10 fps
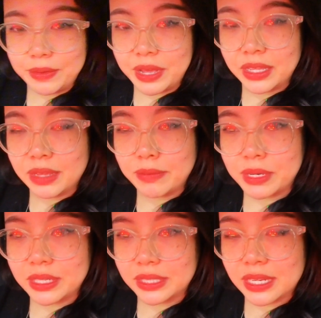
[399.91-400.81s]
Bây giờ thì
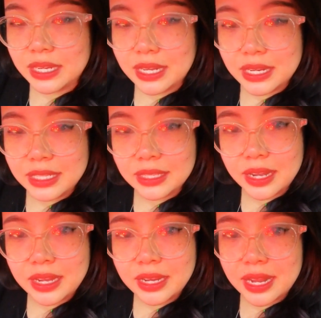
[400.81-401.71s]
mình sẽ đi
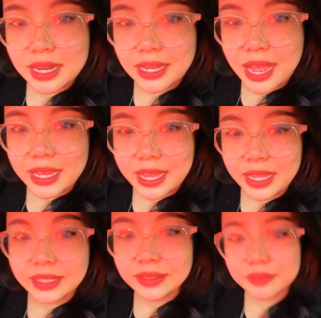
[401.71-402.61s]
tới Larnaca nha.